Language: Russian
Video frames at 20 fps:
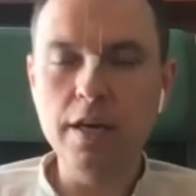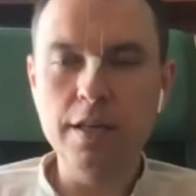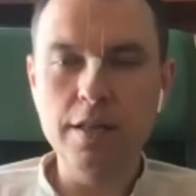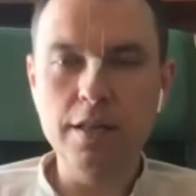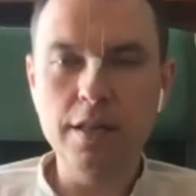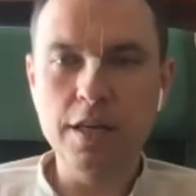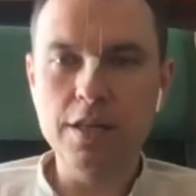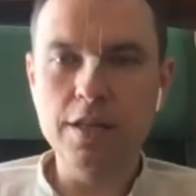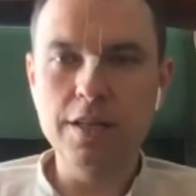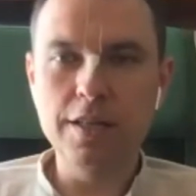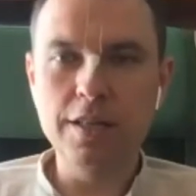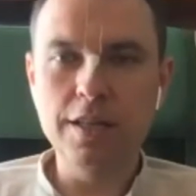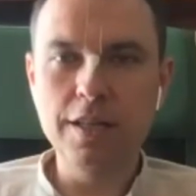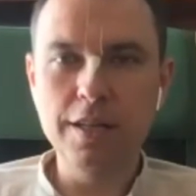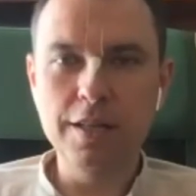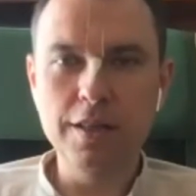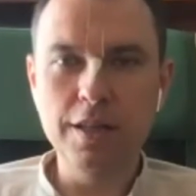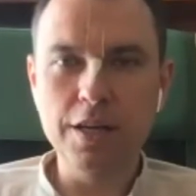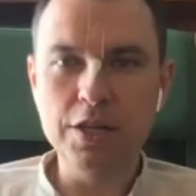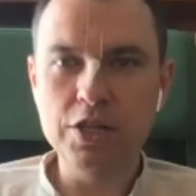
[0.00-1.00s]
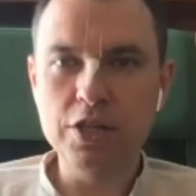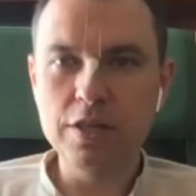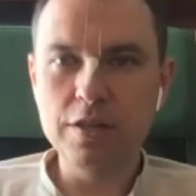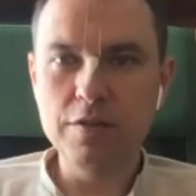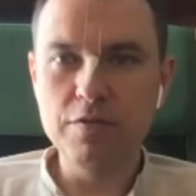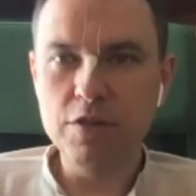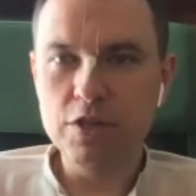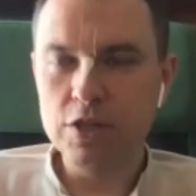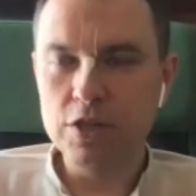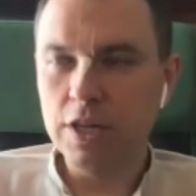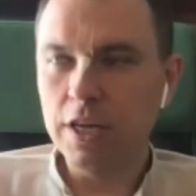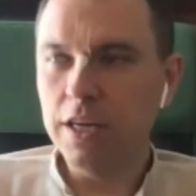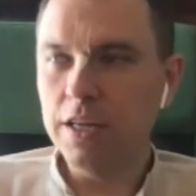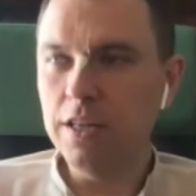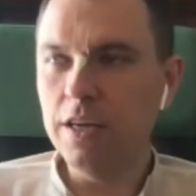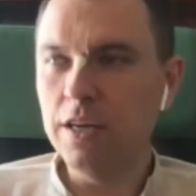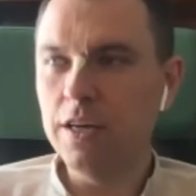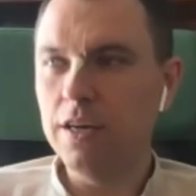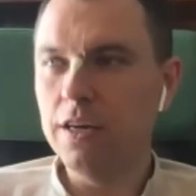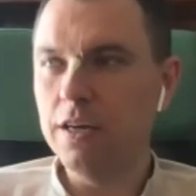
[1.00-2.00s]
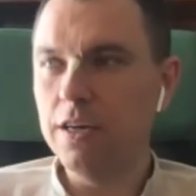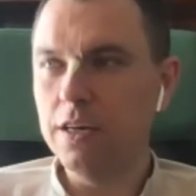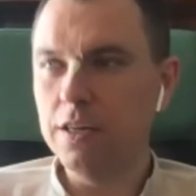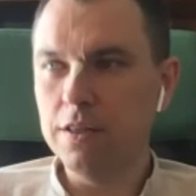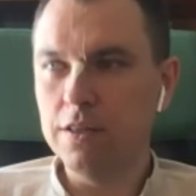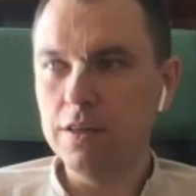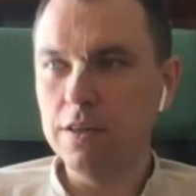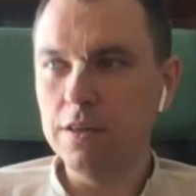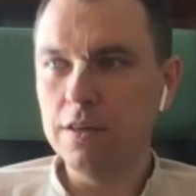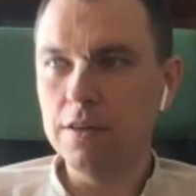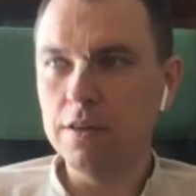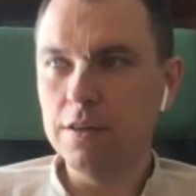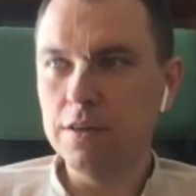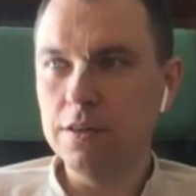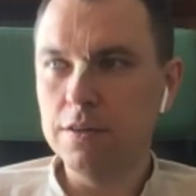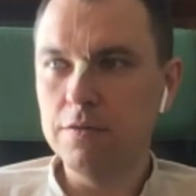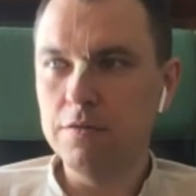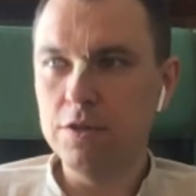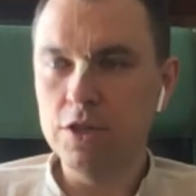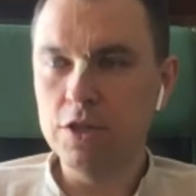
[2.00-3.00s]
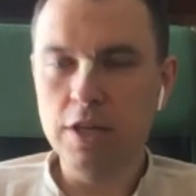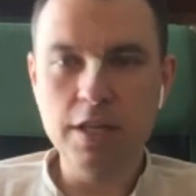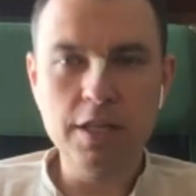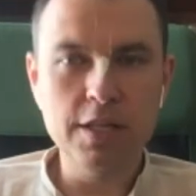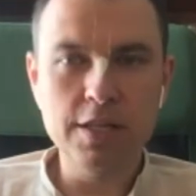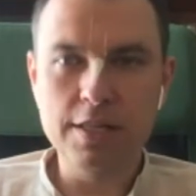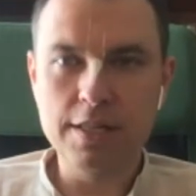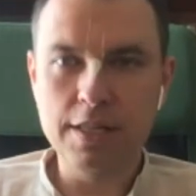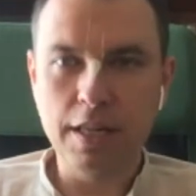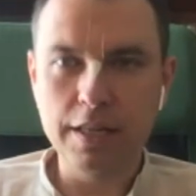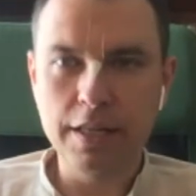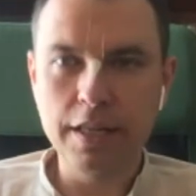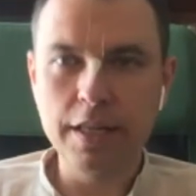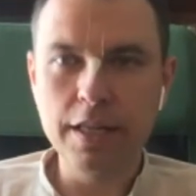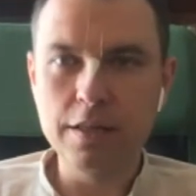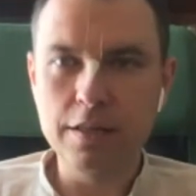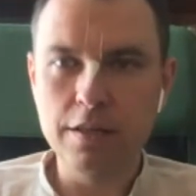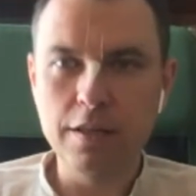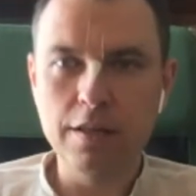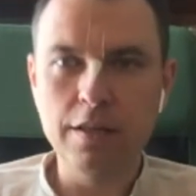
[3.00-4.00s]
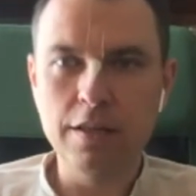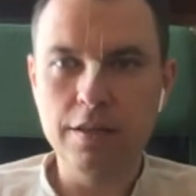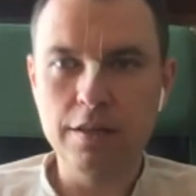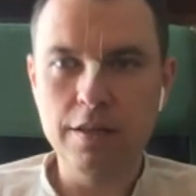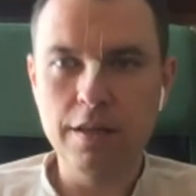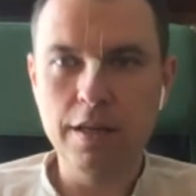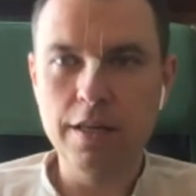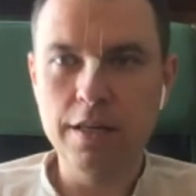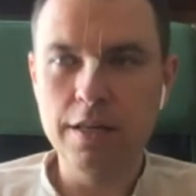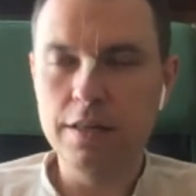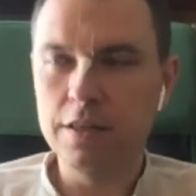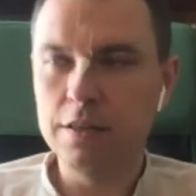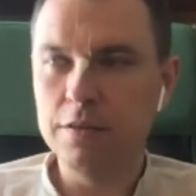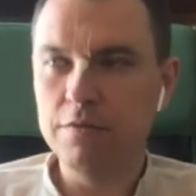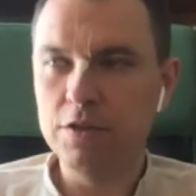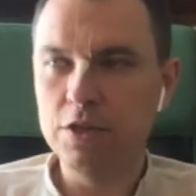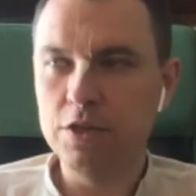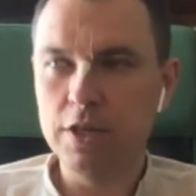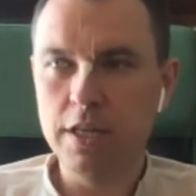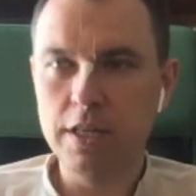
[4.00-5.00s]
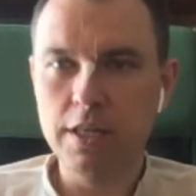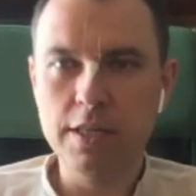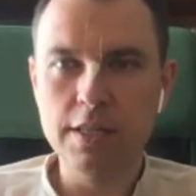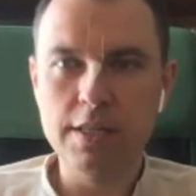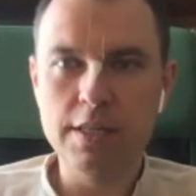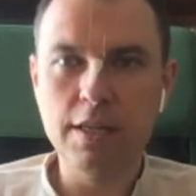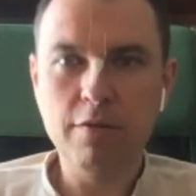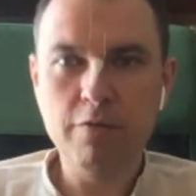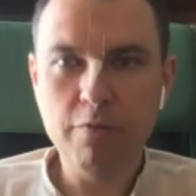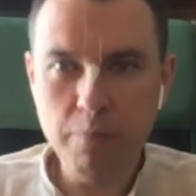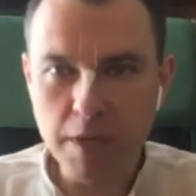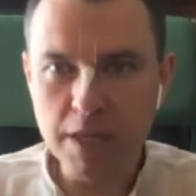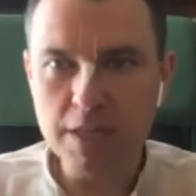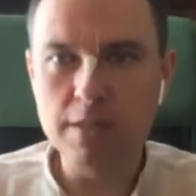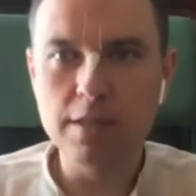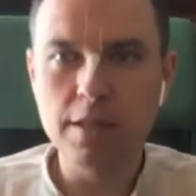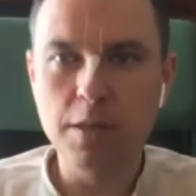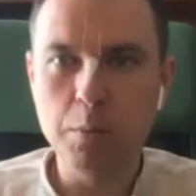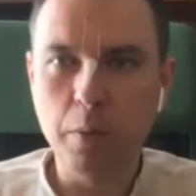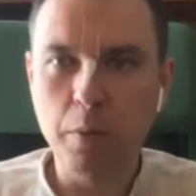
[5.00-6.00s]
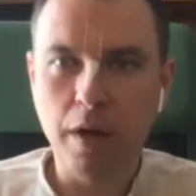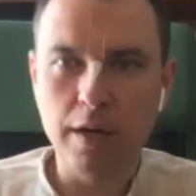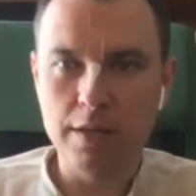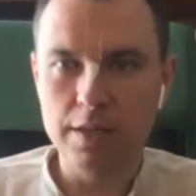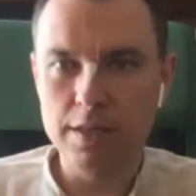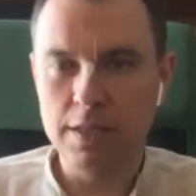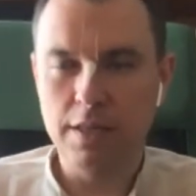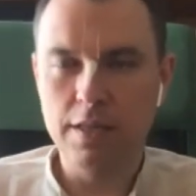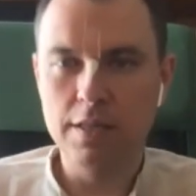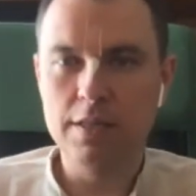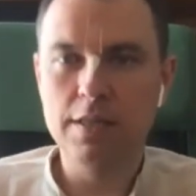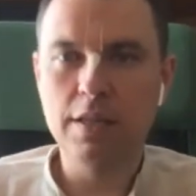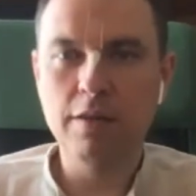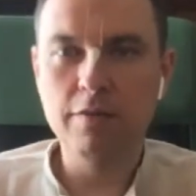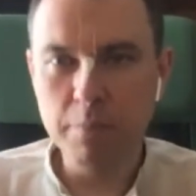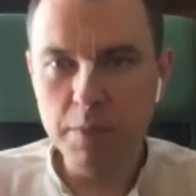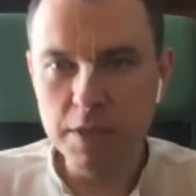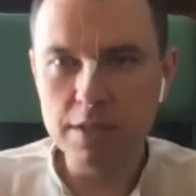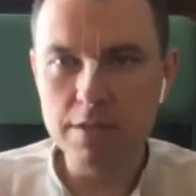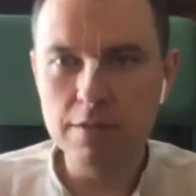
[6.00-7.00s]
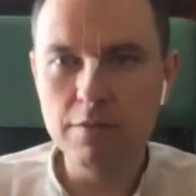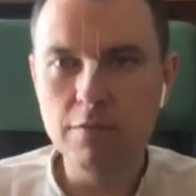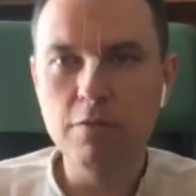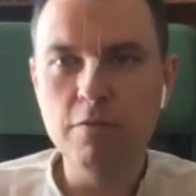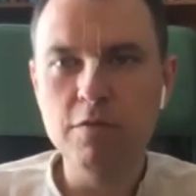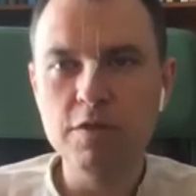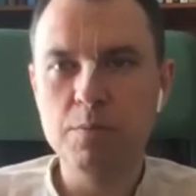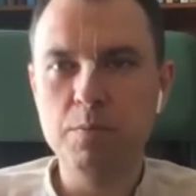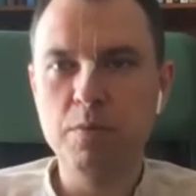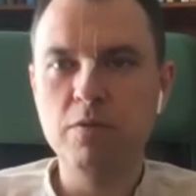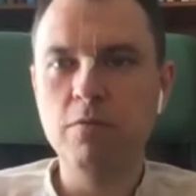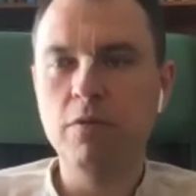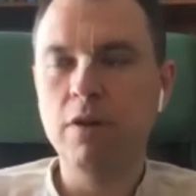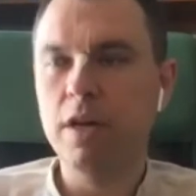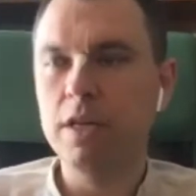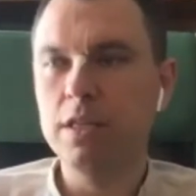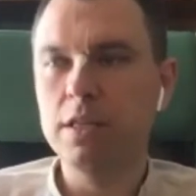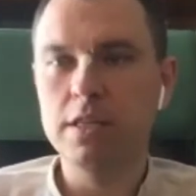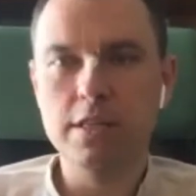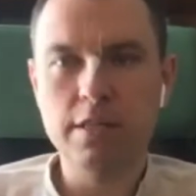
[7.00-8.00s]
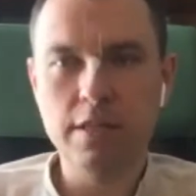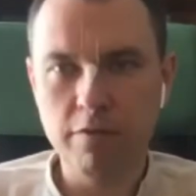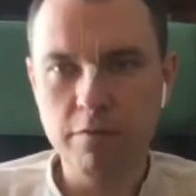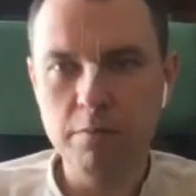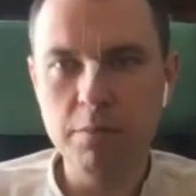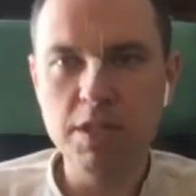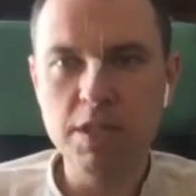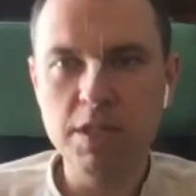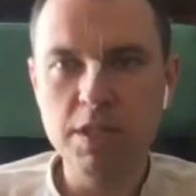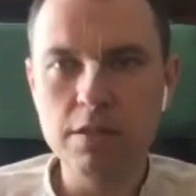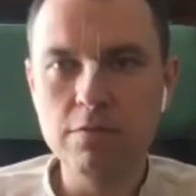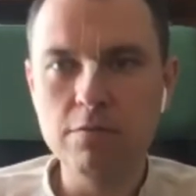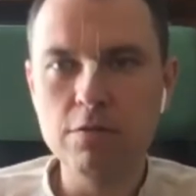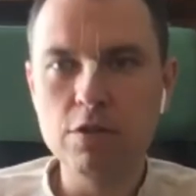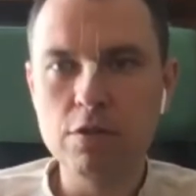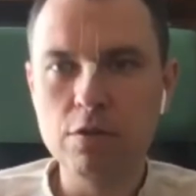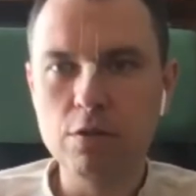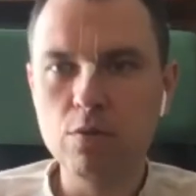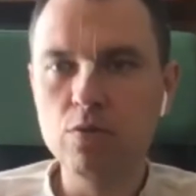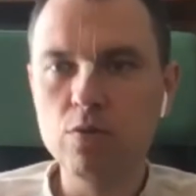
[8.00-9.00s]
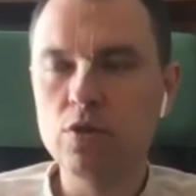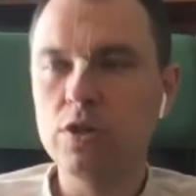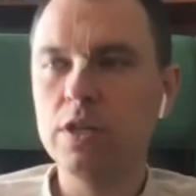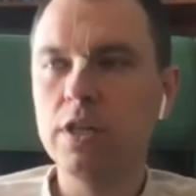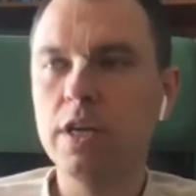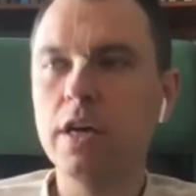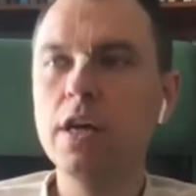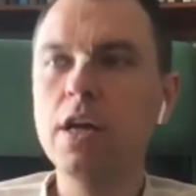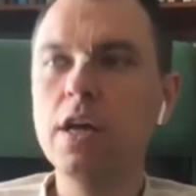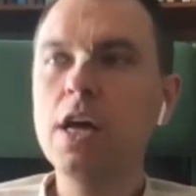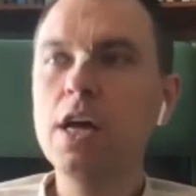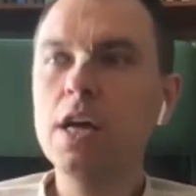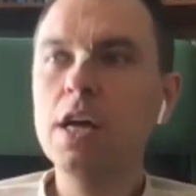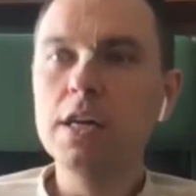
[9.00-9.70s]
на, наше движение – это движение санкиртаны, да, это движение совместной практики, совместного воспевания, совместного слушания,